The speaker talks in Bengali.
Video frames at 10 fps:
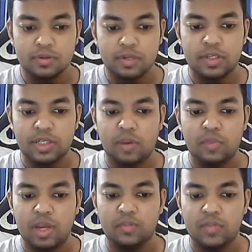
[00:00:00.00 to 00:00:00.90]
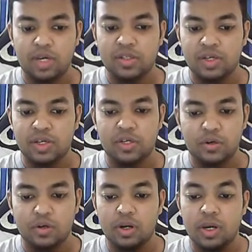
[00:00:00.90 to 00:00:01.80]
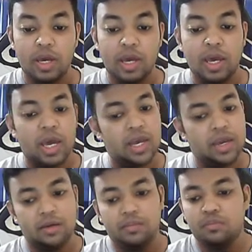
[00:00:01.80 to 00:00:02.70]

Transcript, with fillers: এই যে সাবলাইম টেক্সট এডিটর এই